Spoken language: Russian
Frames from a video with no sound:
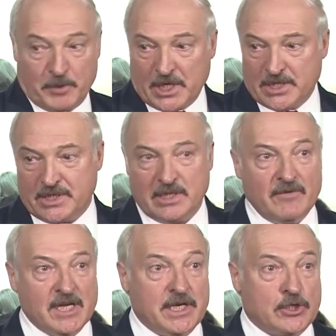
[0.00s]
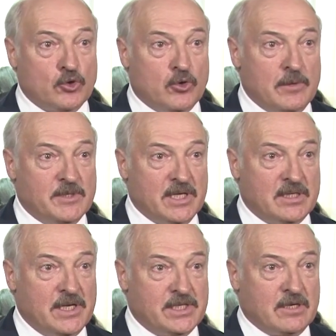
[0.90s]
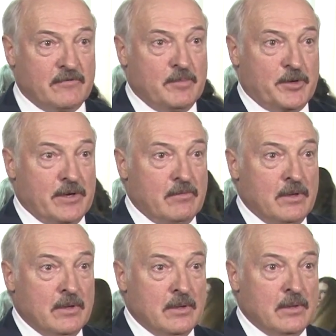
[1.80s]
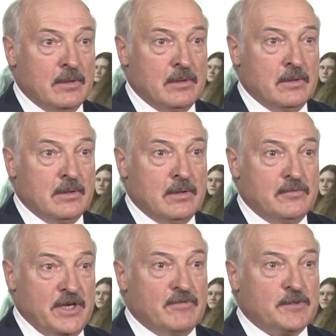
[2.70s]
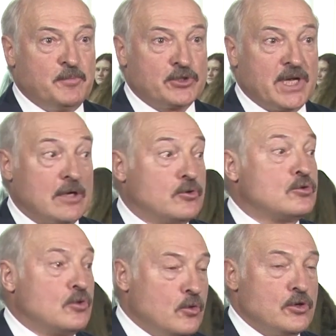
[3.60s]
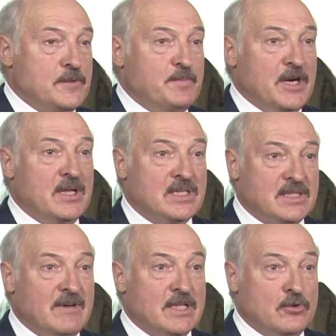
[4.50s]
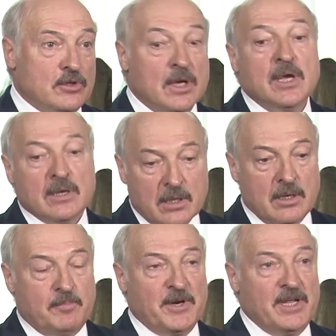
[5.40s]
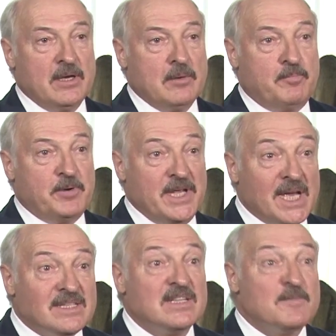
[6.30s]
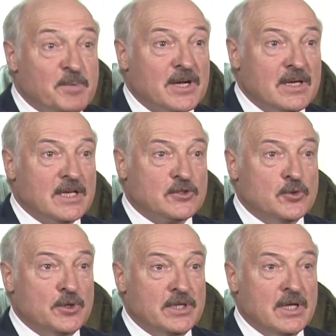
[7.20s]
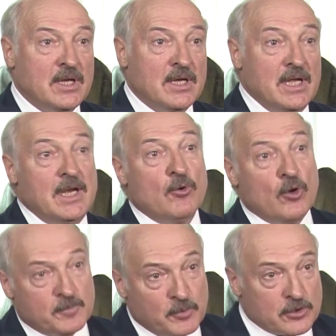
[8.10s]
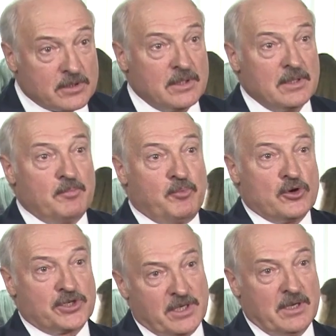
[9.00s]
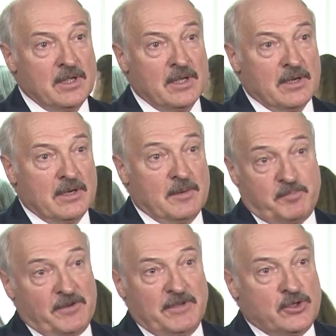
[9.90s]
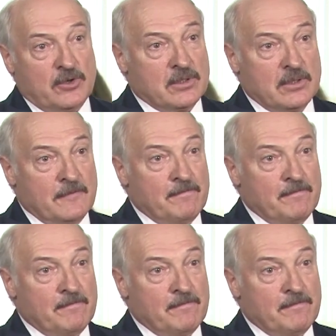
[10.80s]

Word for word: Подождите, давайте отшухаемся от этих выборов все в отпусках. Тот, кто хочет проголосовать, тот э, при, приедет и проголосует. Или отпуск э, позже э, проведет.